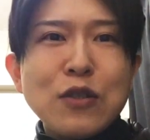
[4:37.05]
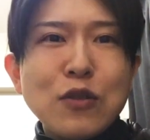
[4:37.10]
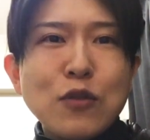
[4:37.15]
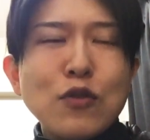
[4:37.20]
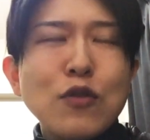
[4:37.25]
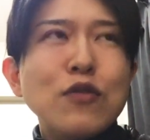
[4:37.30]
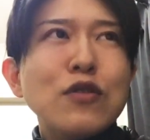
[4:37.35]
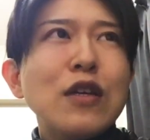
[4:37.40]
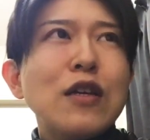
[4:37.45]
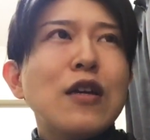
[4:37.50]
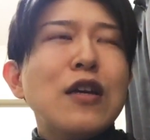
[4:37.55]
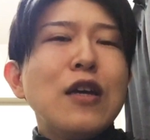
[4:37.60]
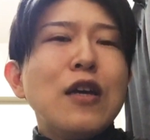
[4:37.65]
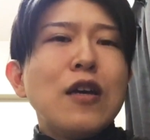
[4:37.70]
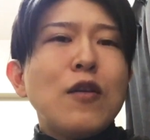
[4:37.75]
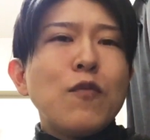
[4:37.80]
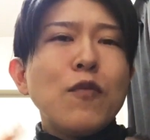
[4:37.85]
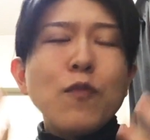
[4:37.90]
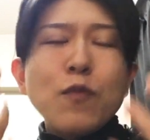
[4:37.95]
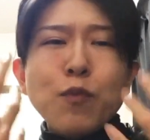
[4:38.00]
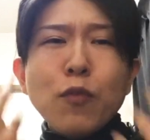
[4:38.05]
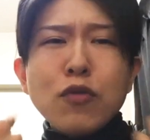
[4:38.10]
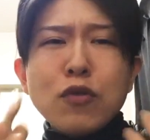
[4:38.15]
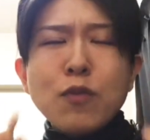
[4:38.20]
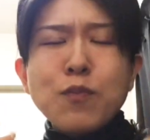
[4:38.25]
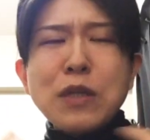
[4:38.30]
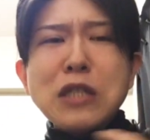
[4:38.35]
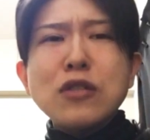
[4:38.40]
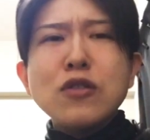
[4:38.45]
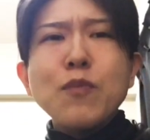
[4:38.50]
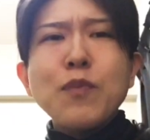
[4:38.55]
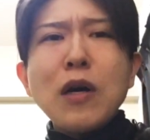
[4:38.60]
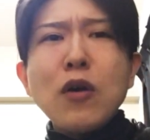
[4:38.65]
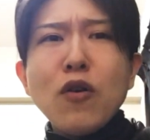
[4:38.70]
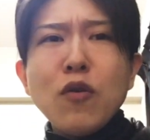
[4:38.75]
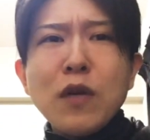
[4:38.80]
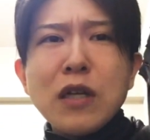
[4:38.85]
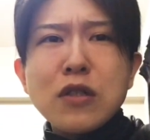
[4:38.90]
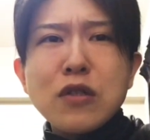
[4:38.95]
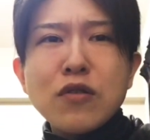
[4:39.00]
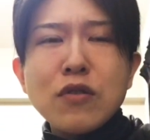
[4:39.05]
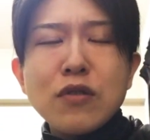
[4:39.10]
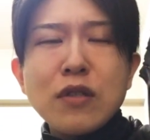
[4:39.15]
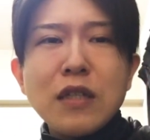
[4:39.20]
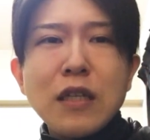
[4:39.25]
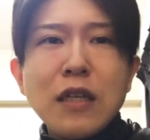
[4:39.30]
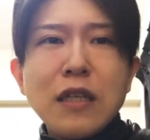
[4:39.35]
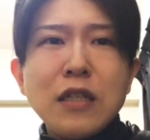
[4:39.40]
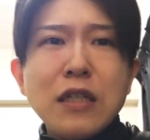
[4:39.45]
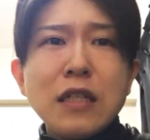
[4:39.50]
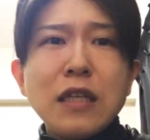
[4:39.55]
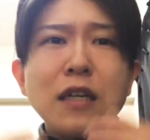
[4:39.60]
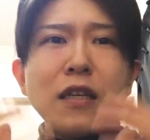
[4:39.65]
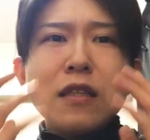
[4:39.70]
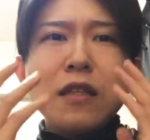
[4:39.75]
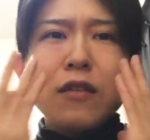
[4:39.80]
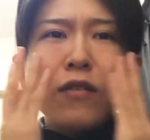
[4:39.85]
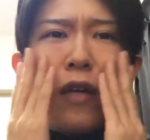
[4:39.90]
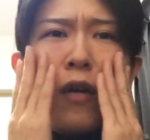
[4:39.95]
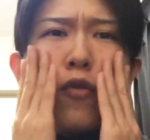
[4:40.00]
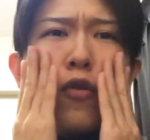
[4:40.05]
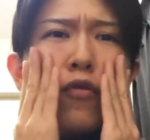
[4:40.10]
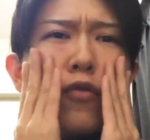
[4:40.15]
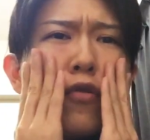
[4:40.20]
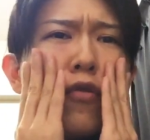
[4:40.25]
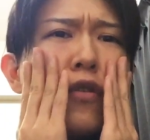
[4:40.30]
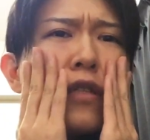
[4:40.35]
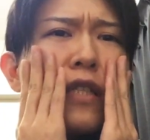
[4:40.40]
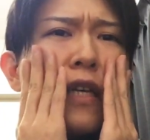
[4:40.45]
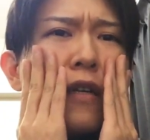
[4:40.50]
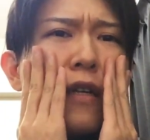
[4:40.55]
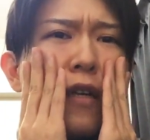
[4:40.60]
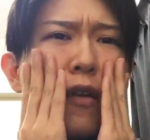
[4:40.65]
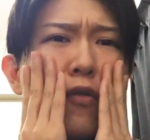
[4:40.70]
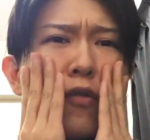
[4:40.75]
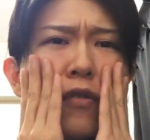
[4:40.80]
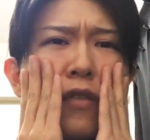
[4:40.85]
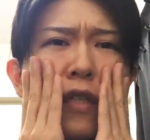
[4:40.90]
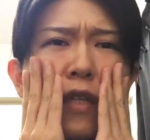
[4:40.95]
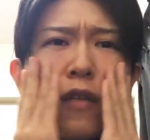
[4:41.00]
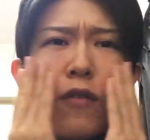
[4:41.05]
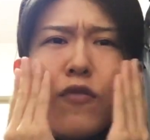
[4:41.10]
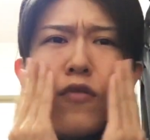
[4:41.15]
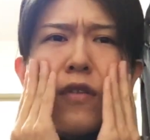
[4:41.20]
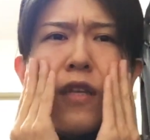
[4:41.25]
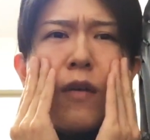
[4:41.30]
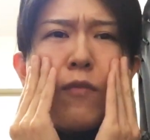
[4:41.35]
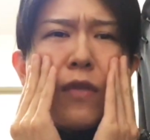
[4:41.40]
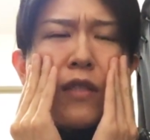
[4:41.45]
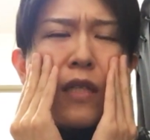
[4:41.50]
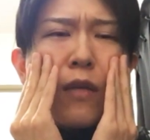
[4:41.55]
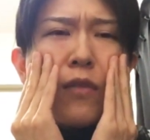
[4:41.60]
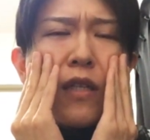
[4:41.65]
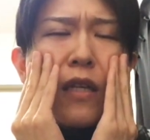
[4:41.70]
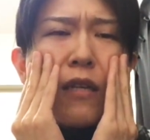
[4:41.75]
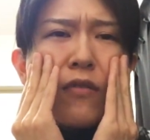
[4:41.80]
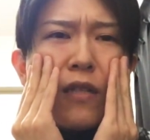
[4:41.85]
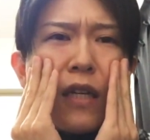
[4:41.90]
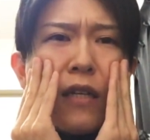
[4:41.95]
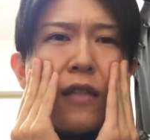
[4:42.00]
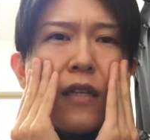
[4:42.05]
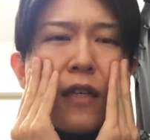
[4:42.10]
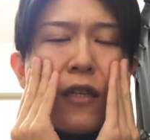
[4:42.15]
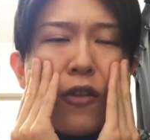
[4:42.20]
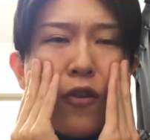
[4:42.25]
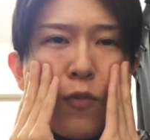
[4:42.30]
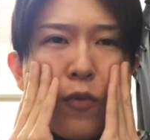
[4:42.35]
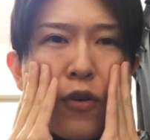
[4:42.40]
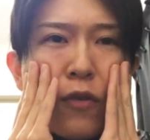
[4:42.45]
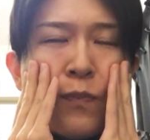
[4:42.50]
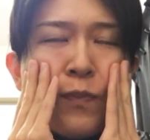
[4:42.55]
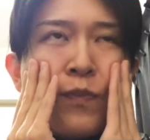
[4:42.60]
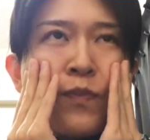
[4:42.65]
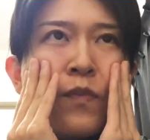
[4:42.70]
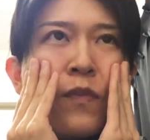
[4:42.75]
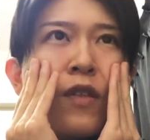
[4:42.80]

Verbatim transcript: それをね、もうもっとベストパフォーマンスの時にね、言いたかったんで、あ、ここ動いちゃうから、本当にね、こんなあんま喋りたくないんだけども、